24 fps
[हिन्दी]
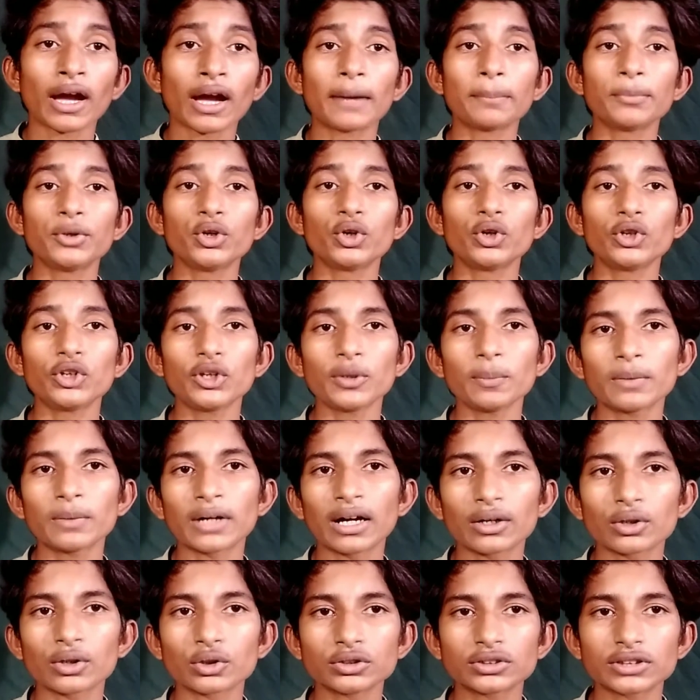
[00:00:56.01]
अब यूट्यूब का
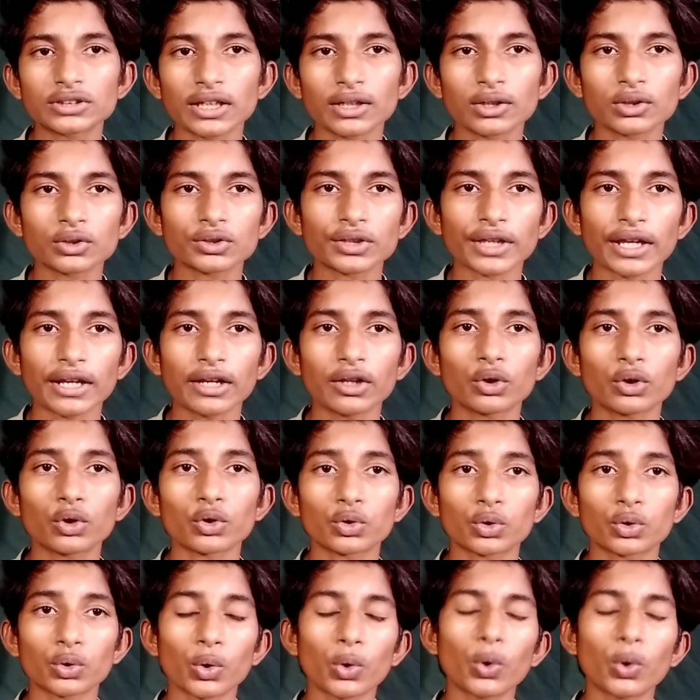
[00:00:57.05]
कौन सा नुकसान है
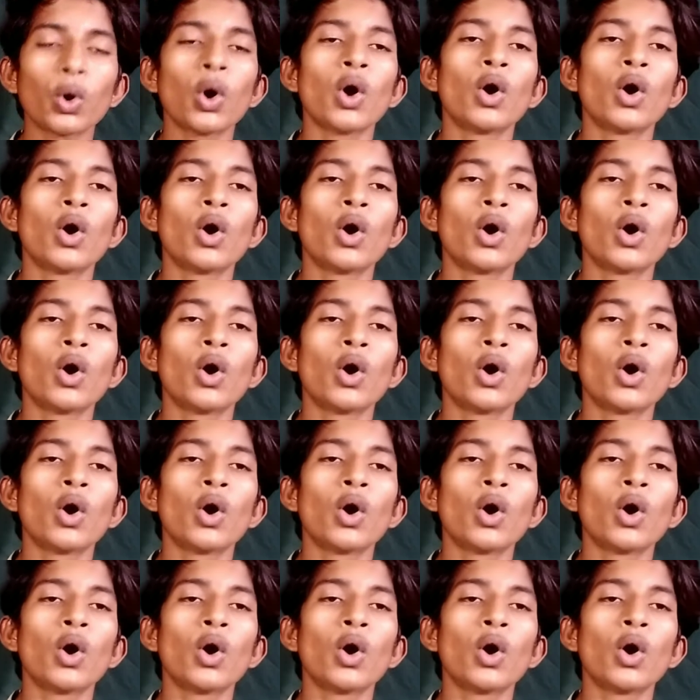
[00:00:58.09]
दोस्तों